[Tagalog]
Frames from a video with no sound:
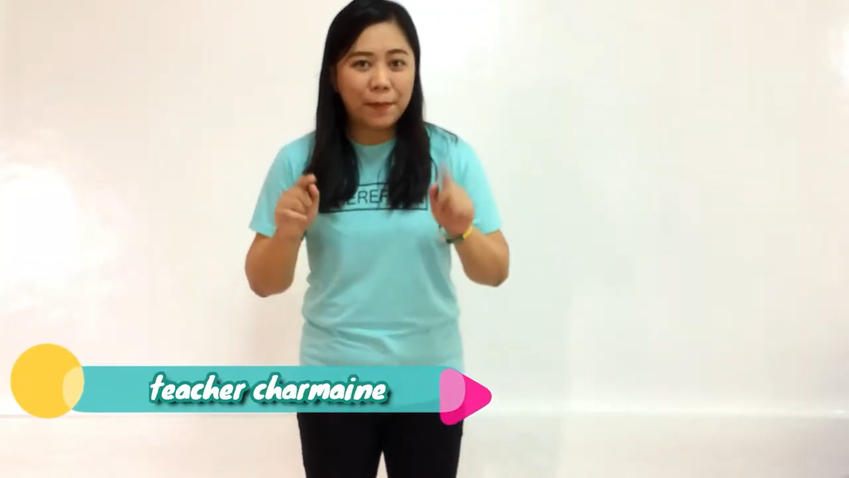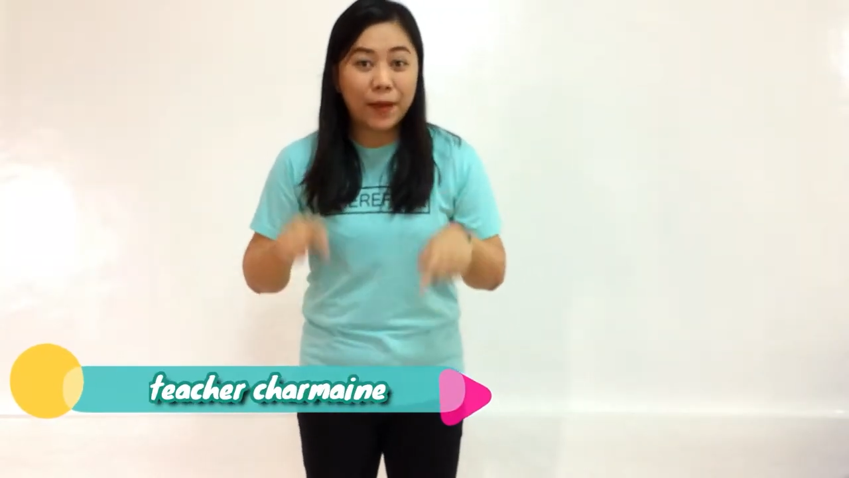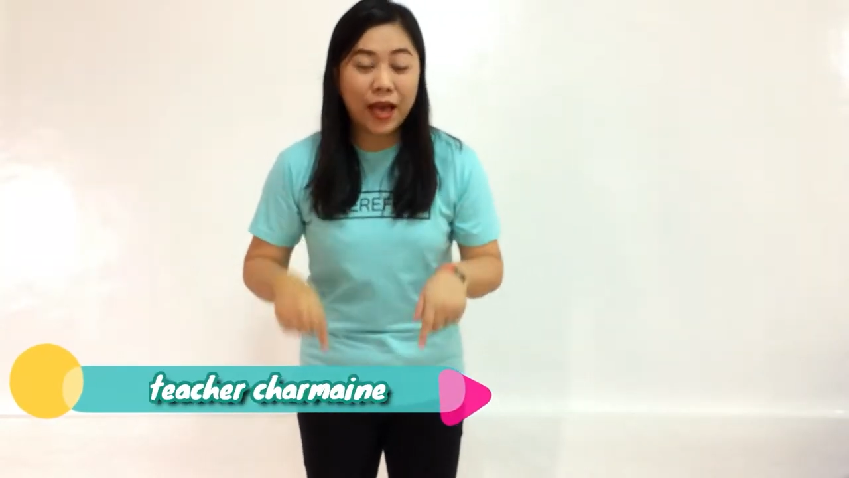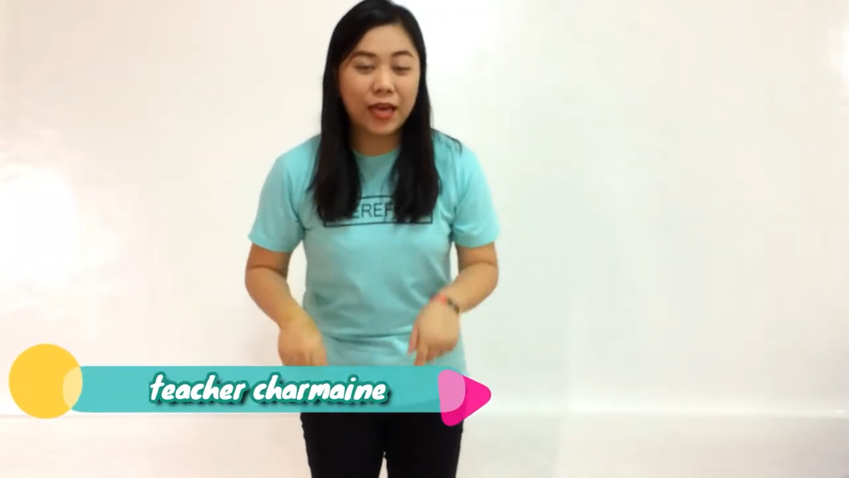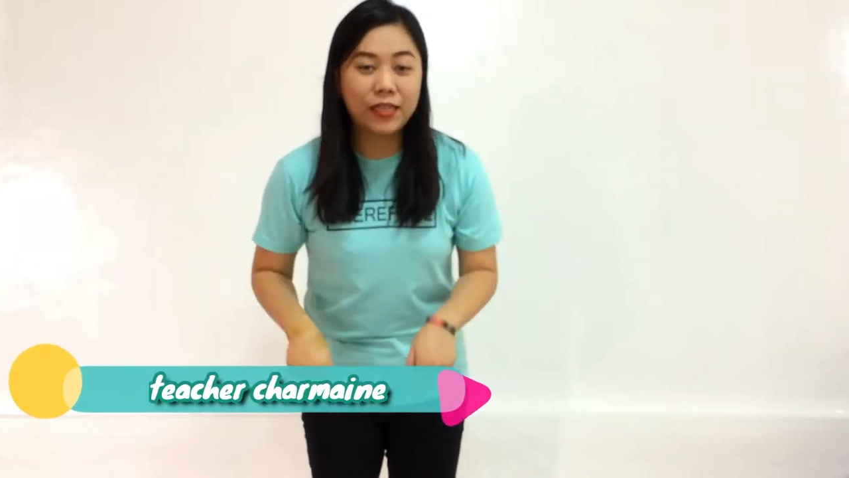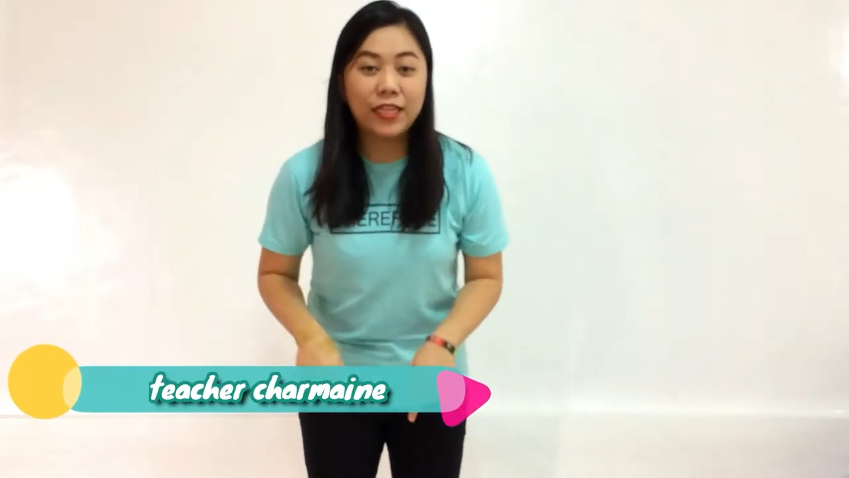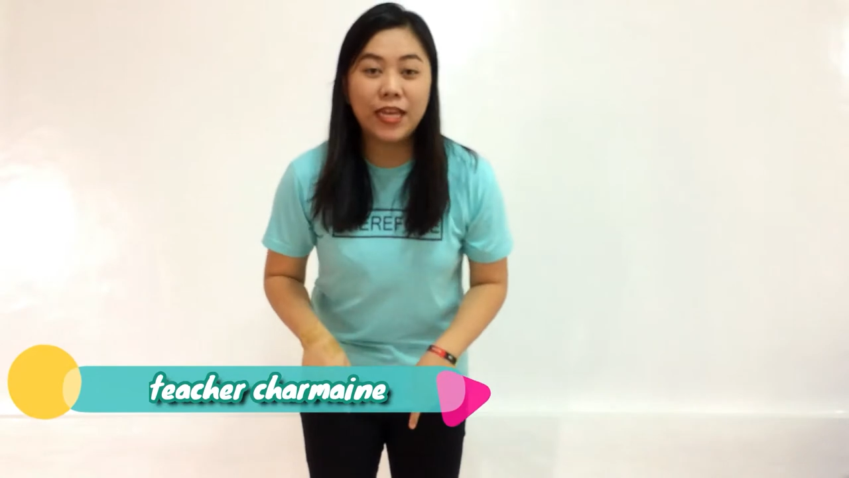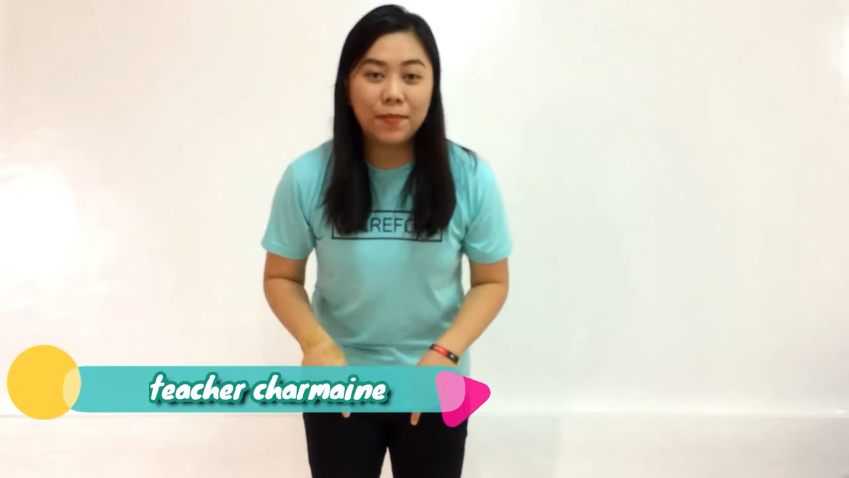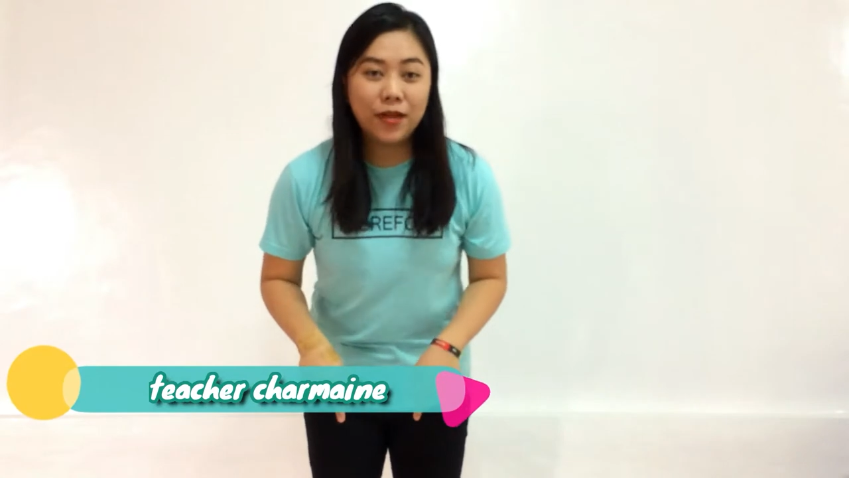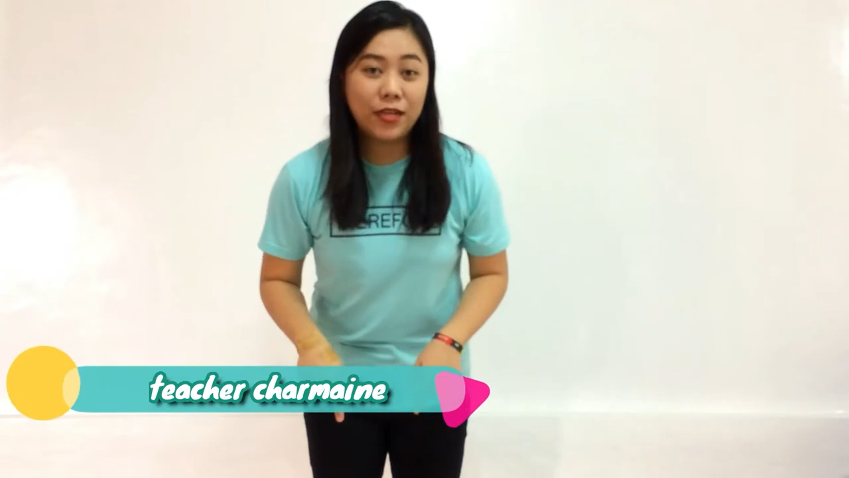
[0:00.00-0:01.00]

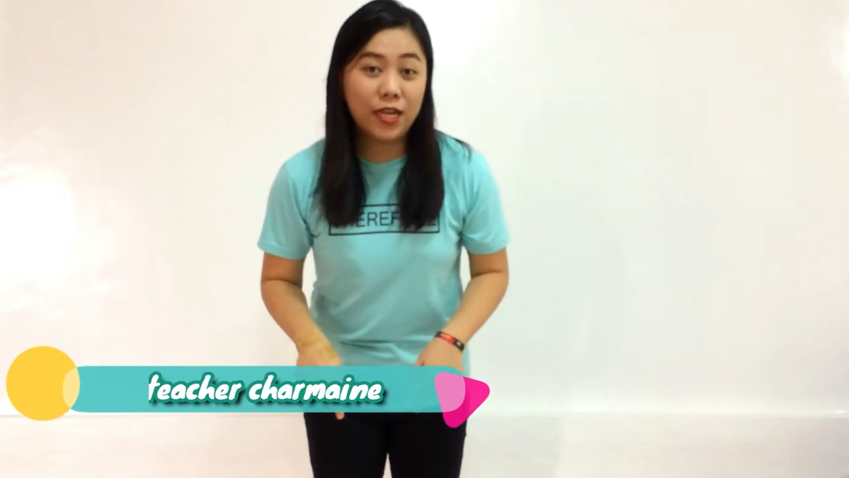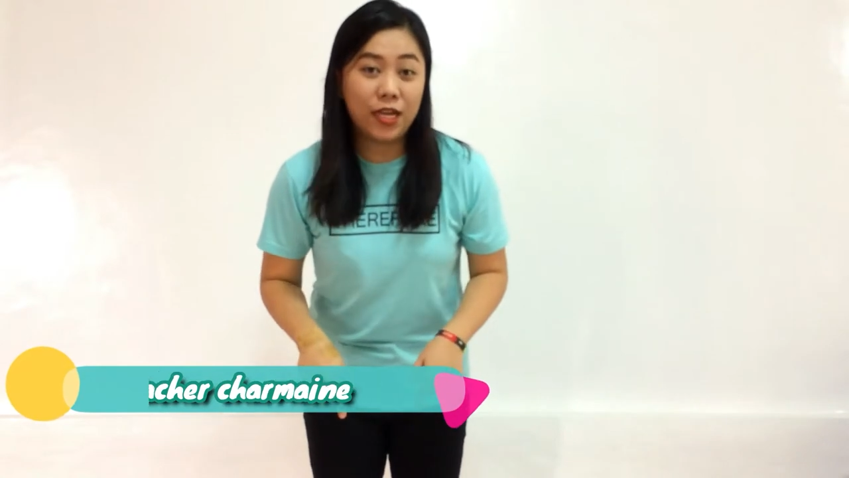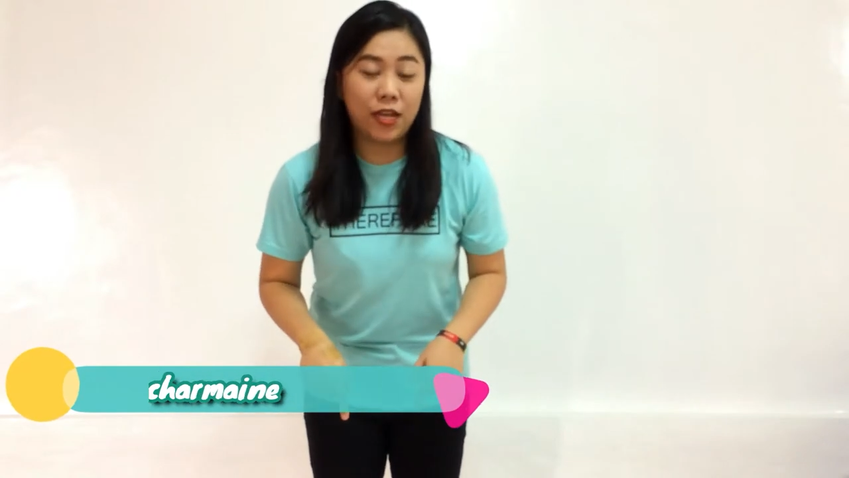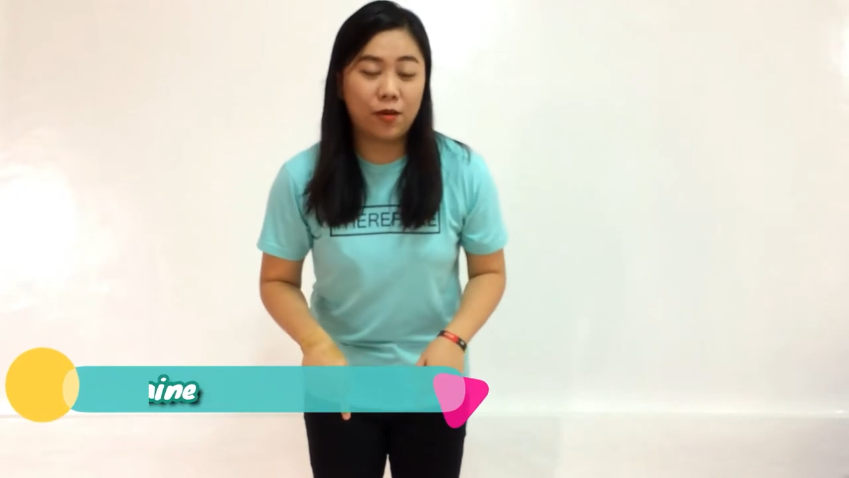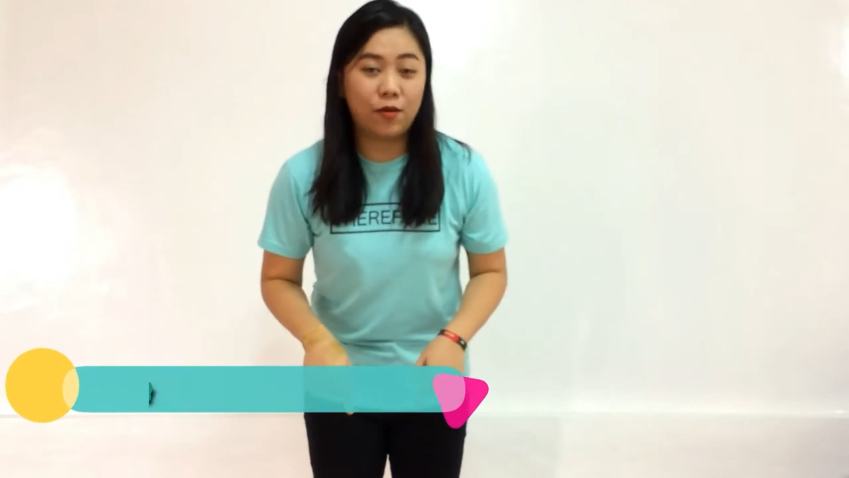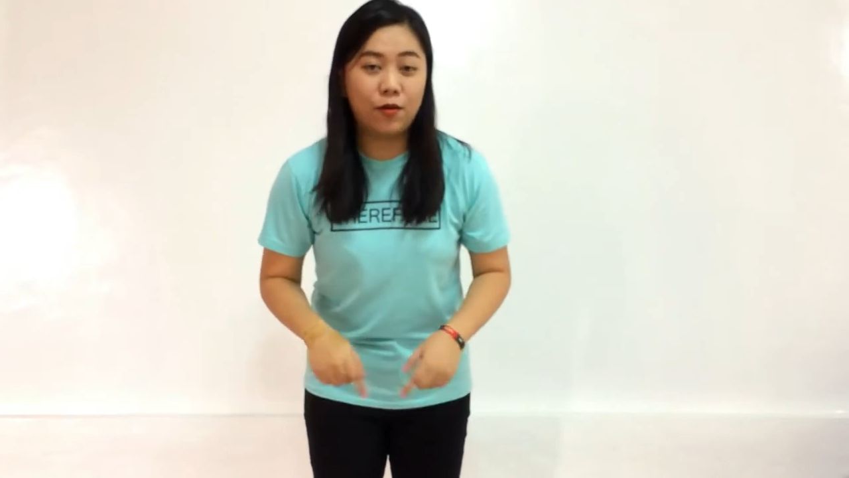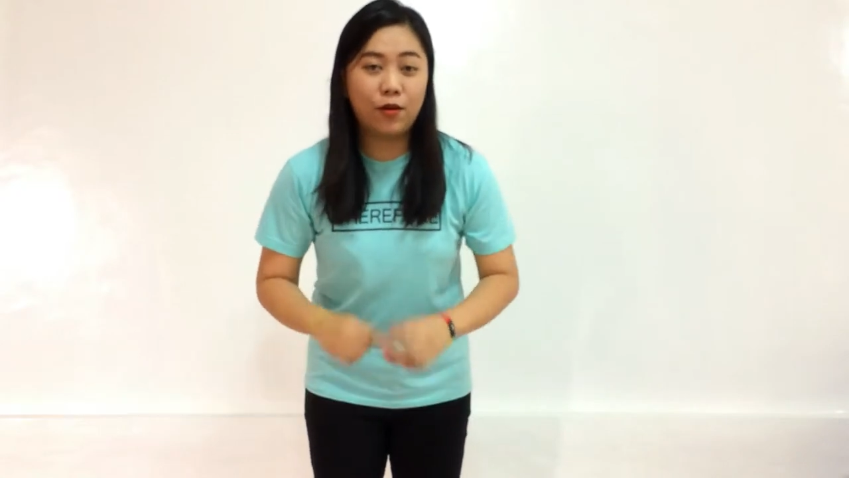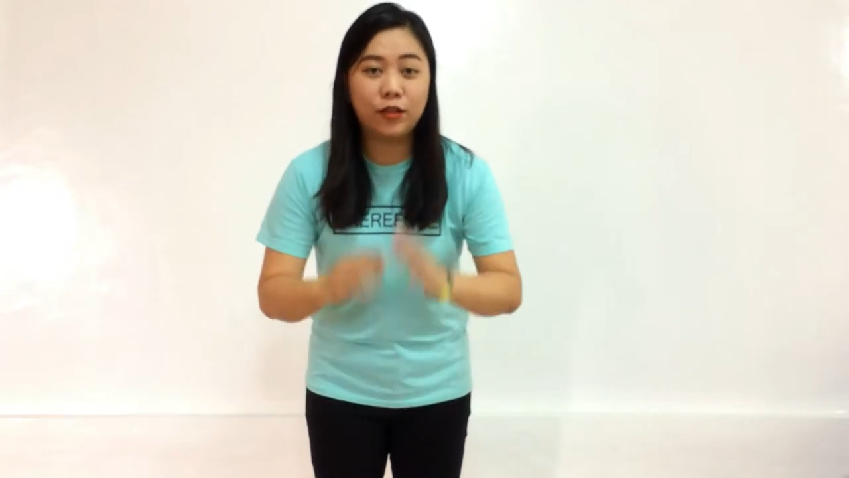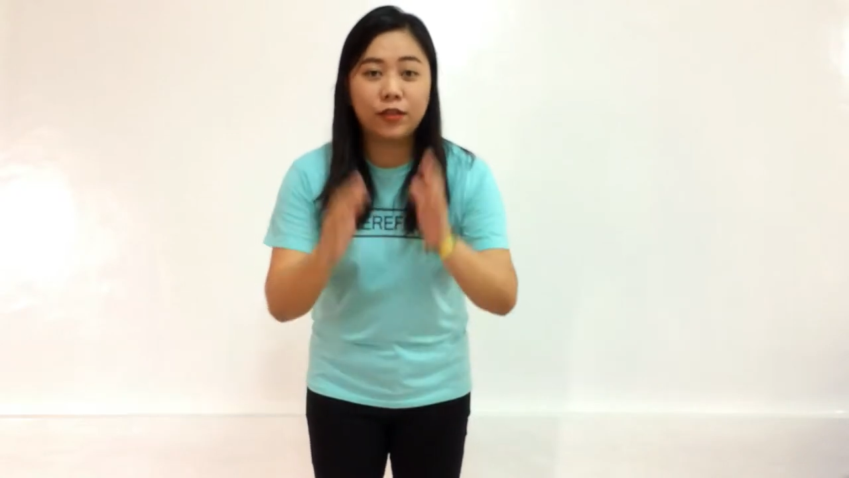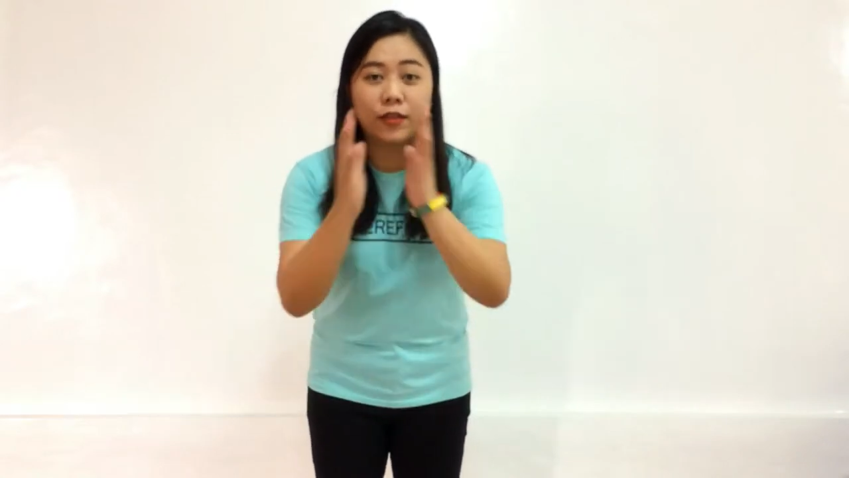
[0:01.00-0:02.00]
Pa-ID,
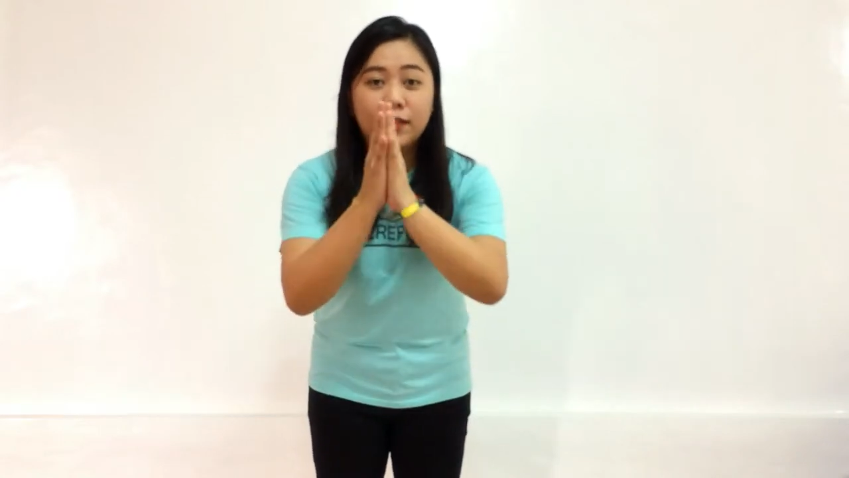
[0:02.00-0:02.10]
maglilikot,